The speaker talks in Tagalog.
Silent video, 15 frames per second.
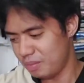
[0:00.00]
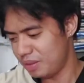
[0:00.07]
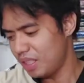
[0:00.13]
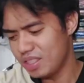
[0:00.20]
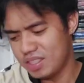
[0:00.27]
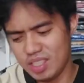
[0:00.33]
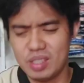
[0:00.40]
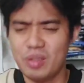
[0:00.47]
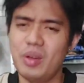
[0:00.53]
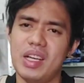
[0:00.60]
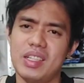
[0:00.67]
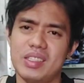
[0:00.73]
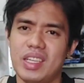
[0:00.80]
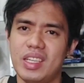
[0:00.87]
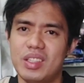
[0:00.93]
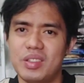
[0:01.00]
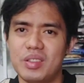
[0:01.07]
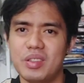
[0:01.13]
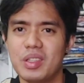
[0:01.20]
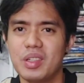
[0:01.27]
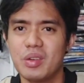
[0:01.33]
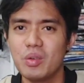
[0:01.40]
Suggest ko lang sa inyo,
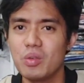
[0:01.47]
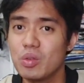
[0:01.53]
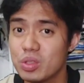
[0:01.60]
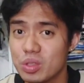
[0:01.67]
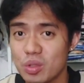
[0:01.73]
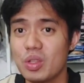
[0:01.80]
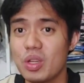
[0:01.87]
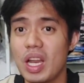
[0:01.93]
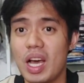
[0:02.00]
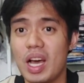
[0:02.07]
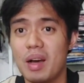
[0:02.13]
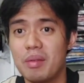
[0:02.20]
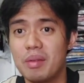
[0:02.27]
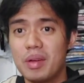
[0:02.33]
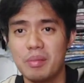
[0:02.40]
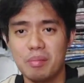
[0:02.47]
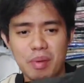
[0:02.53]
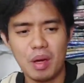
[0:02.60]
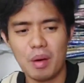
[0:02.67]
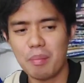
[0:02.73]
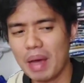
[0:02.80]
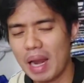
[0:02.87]
kung gusto nyo lang.
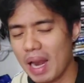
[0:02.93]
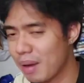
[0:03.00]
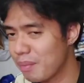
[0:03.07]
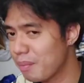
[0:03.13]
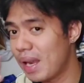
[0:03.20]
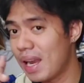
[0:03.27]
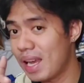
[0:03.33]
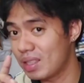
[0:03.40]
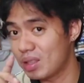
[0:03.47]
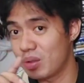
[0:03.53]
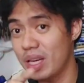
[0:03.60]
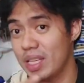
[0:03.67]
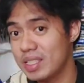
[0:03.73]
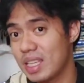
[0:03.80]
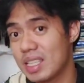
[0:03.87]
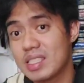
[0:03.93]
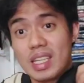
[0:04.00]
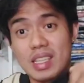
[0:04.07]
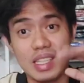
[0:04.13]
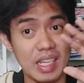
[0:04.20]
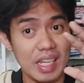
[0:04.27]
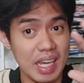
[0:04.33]
Pero palag-palag to guys, sa
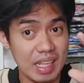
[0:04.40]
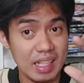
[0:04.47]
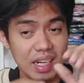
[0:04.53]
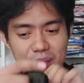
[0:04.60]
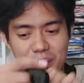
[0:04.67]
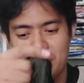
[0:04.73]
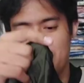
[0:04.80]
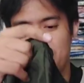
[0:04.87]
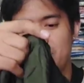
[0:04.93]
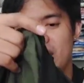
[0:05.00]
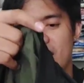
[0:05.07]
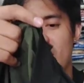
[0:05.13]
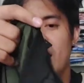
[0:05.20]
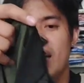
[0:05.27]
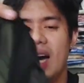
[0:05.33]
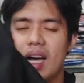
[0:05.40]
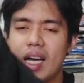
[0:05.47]
350.